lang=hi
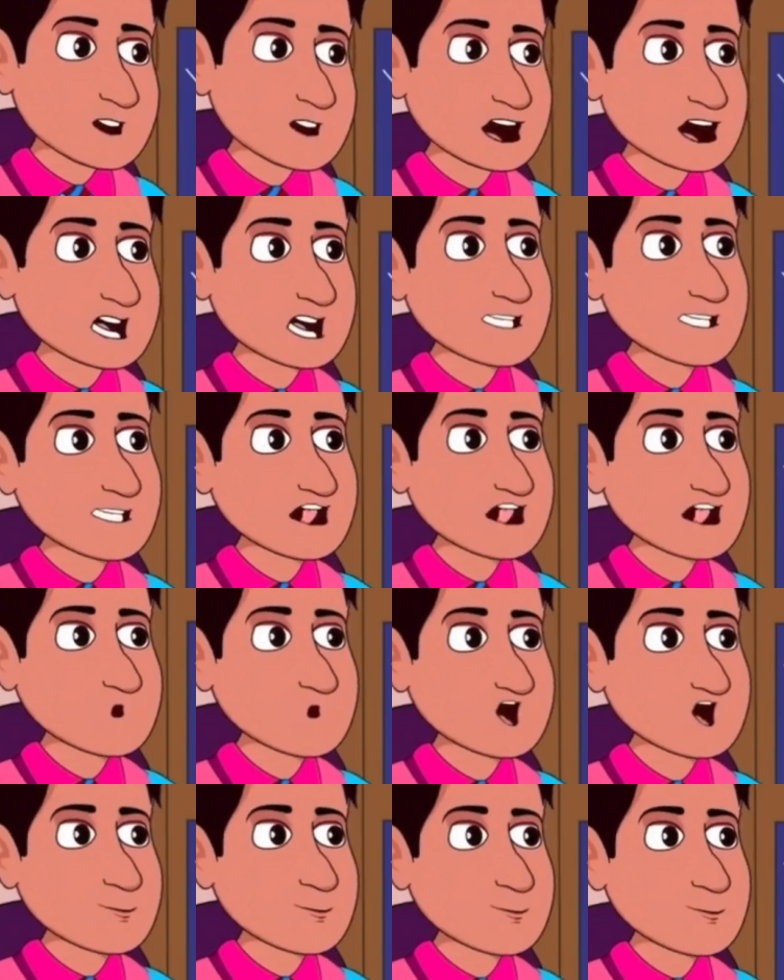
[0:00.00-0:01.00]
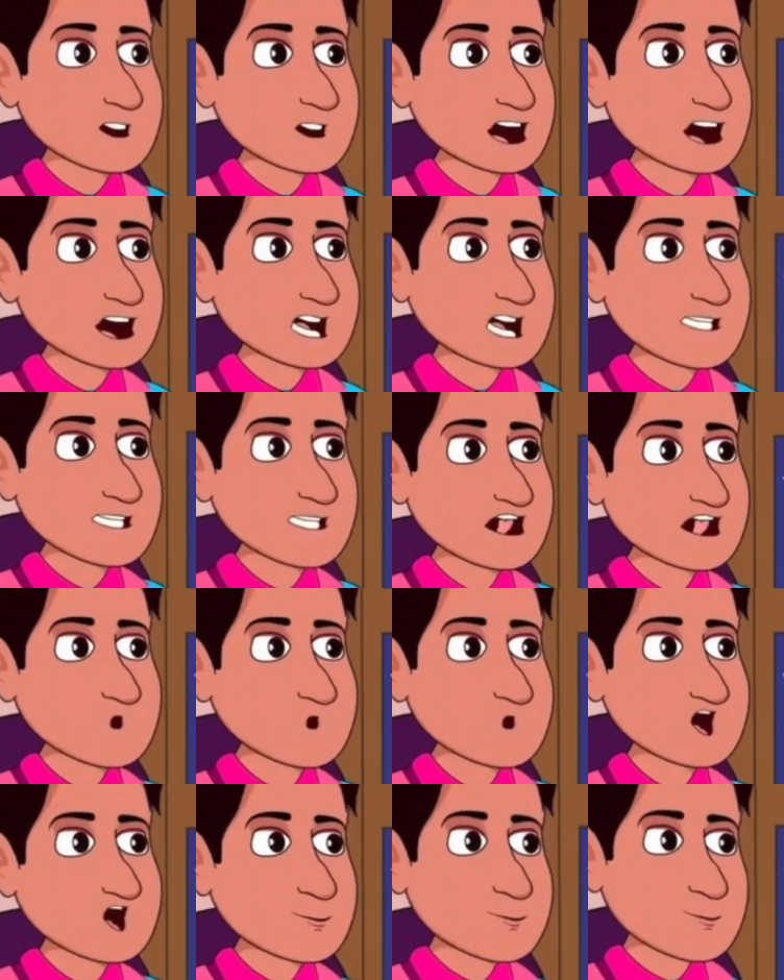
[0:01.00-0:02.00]
सर इसलिए जल्दी जाना
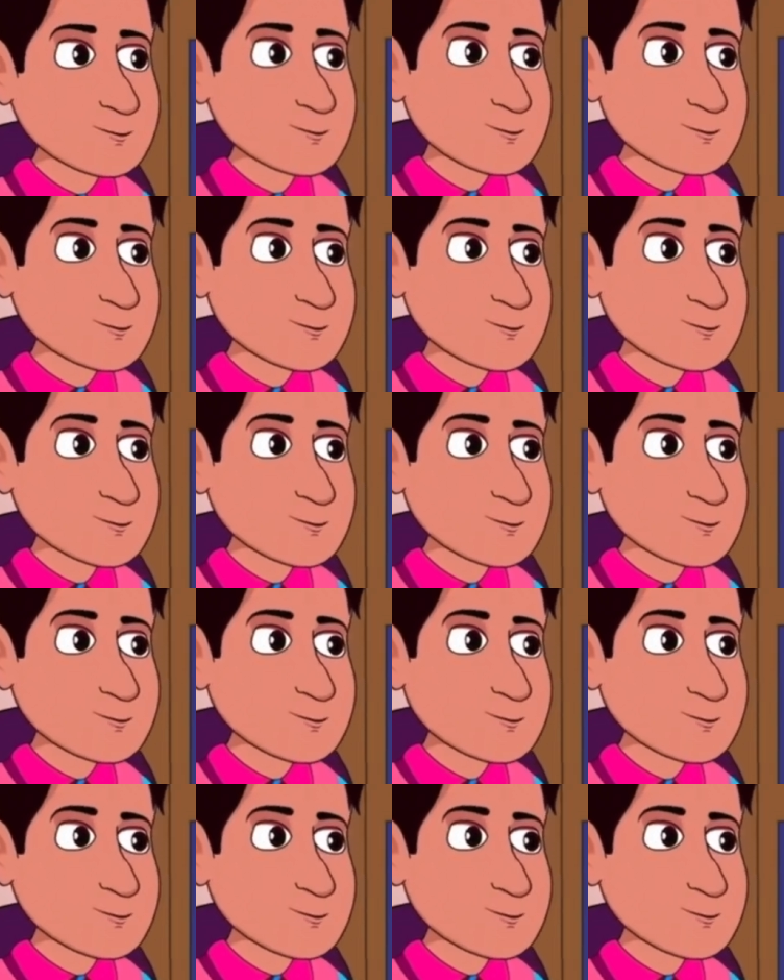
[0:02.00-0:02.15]
होगा